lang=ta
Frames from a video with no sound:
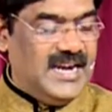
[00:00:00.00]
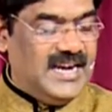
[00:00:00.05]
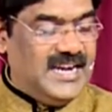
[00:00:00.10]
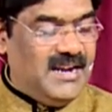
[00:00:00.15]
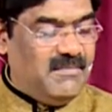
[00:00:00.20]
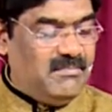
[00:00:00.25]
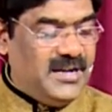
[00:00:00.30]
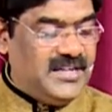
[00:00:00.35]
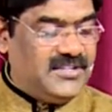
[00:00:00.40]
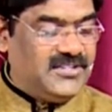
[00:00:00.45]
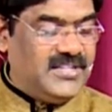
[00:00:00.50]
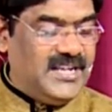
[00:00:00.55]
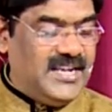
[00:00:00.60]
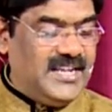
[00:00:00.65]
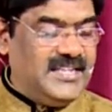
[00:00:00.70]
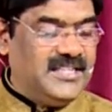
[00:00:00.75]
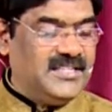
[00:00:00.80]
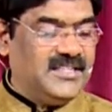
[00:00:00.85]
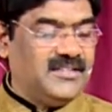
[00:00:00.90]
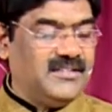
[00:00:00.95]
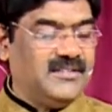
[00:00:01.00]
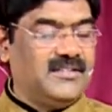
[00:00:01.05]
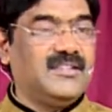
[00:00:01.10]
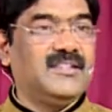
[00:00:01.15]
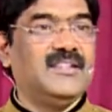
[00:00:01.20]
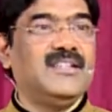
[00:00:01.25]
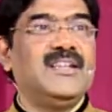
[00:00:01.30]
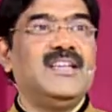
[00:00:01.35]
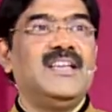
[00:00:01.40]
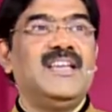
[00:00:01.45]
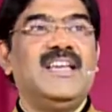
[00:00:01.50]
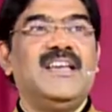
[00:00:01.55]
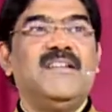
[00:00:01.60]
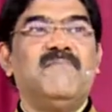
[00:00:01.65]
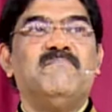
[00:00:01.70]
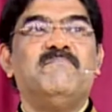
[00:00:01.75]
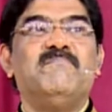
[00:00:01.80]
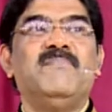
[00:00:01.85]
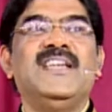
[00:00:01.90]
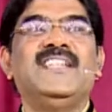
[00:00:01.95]
நம்பர் டென்
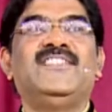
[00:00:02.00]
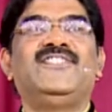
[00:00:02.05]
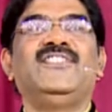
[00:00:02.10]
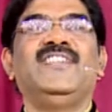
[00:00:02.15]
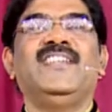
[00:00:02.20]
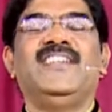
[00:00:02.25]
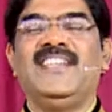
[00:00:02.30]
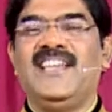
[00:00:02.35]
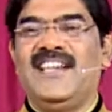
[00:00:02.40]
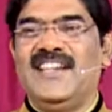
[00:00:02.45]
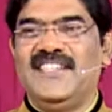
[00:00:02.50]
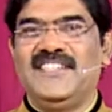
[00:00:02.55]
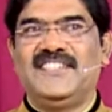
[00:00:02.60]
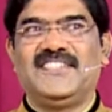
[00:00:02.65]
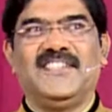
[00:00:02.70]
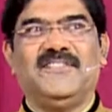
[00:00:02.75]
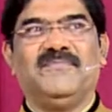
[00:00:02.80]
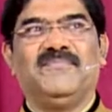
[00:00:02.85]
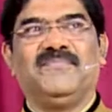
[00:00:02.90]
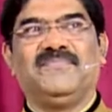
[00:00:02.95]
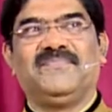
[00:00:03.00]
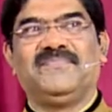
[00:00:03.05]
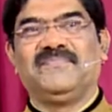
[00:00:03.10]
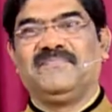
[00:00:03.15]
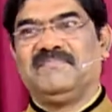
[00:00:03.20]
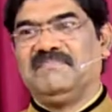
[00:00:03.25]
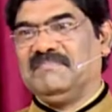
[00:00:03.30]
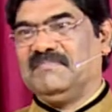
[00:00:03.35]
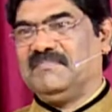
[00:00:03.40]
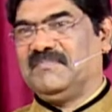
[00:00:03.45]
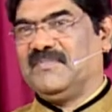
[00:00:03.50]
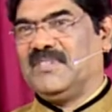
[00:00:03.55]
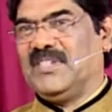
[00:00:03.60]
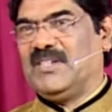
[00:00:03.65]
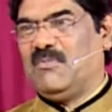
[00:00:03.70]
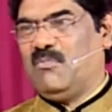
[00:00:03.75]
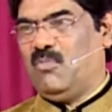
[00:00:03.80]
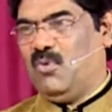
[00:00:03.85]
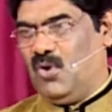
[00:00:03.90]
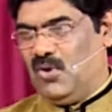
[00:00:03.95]
மெட்டீரியலிசம்
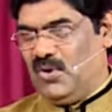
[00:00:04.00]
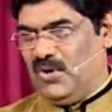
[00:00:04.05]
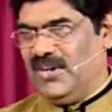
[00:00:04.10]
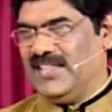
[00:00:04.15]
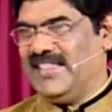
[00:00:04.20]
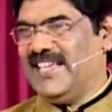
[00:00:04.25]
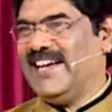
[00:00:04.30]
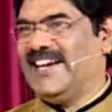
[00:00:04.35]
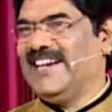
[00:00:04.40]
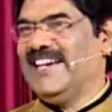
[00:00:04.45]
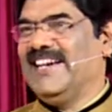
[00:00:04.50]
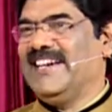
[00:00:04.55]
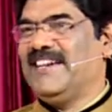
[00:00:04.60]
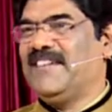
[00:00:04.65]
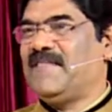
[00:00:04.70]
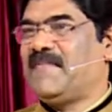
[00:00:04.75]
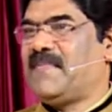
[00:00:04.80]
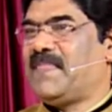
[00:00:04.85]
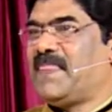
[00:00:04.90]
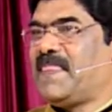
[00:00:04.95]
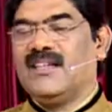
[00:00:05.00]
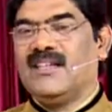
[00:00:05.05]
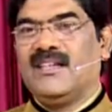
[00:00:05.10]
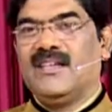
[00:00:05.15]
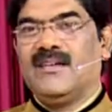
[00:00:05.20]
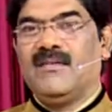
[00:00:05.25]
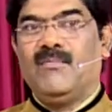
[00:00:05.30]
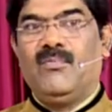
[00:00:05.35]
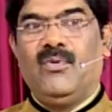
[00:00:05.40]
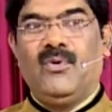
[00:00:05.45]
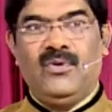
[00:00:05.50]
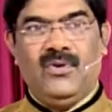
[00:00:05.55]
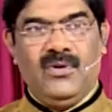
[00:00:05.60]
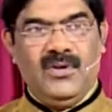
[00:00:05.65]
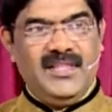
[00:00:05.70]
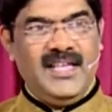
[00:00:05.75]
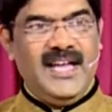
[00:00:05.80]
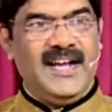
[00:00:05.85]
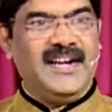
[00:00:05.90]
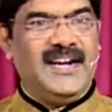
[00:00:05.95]
பொருள் தாங்க
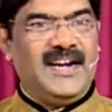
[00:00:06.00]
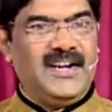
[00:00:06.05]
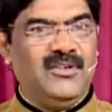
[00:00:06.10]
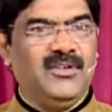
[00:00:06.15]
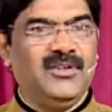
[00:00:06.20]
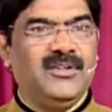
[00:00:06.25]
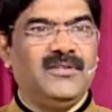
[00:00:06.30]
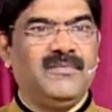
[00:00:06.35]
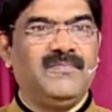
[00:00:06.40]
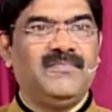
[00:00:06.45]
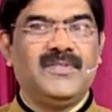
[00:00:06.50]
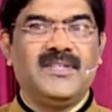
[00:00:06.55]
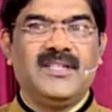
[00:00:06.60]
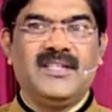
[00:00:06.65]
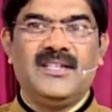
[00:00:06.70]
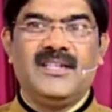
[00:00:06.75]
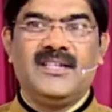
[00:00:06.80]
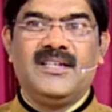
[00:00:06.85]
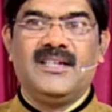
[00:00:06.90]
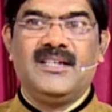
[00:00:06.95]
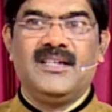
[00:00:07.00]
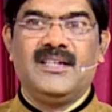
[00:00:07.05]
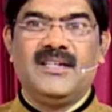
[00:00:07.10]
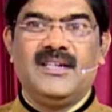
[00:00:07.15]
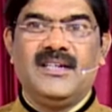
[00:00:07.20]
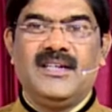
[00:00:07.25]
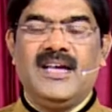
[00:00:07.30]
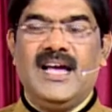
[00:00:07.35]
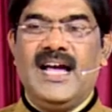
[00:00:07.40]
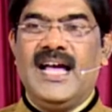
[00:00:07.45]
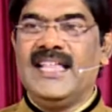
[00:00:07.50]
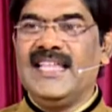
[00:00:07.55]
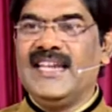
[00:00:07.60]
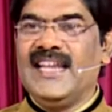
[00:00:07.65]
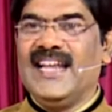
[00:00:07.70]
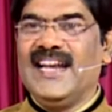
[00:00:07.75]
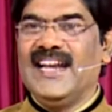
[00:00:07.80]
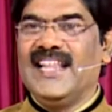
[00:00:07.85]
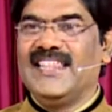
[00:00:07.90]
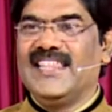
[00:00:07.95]
பொருள் தான் கடவுள்
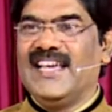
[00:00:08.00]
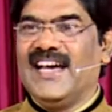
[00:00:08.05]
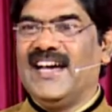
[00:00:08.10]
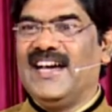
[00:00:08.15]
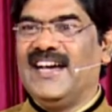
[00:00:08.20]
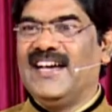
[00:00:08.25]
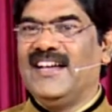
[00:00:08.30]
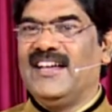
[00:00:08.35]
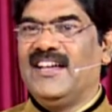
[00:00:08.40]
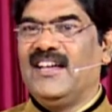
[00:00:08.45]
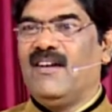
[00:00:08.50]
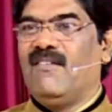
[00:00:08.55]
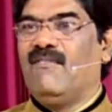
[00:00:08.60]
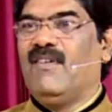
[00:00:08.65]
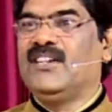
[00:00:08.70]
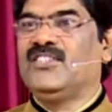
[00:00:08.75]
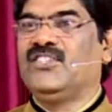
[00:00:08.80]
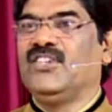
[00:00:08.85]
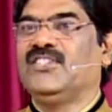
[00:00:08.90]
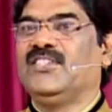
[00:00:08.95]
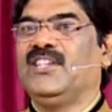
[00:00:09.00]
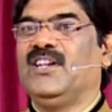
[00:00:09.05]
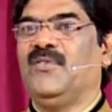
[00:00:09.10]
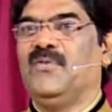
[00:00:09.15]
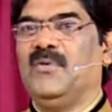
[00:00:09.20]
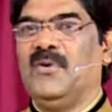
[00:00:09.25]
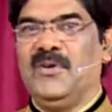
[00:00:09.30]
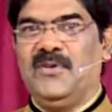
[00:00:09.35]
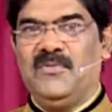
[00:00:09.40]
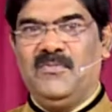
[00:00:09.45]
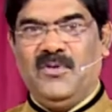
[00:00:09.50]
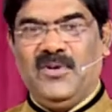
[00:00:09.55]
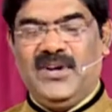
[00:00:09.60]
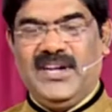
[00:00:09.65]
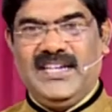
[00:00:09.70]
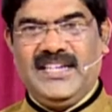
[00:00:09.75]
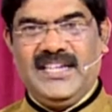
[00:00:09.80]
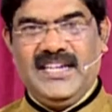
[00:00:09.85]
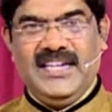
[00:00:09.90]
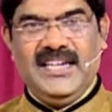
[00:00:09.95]
அதனால தான் வருஷத்தில் ஒரு
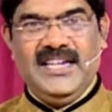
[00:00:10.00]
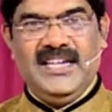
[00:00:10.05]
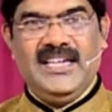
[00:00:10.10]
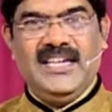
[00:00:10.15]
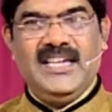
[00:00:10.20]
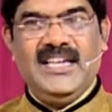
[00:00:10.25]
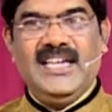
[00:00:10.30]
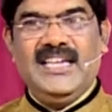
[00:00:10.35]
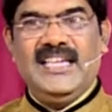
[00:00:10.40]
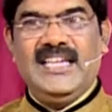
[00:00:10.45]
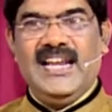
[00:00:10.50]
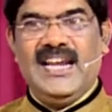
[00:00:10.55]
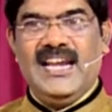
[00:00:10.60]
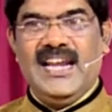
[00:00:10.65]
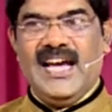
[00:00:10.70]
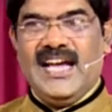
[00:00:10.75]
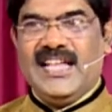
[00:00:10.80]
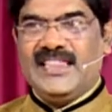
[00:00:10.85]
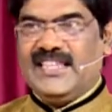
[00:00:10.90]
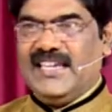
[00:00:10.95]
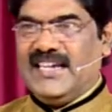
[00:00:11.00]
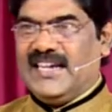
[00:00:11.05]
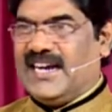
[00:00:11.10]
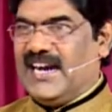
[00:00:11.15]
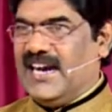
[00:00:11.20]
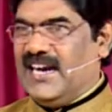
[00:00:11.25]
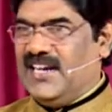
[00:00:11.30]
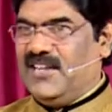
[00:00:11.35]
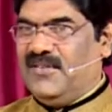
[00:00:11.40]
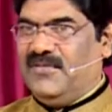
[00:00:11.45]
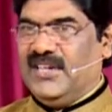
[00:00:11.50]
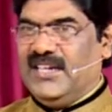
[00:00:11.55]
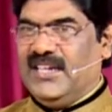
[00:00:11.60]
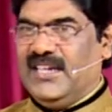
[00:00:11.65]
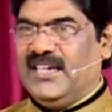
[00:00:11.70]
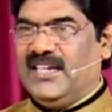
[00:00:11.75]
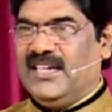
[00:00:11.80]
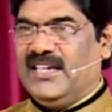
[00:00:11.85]
முறைக்கு எல்லாத்தையும் கழுவி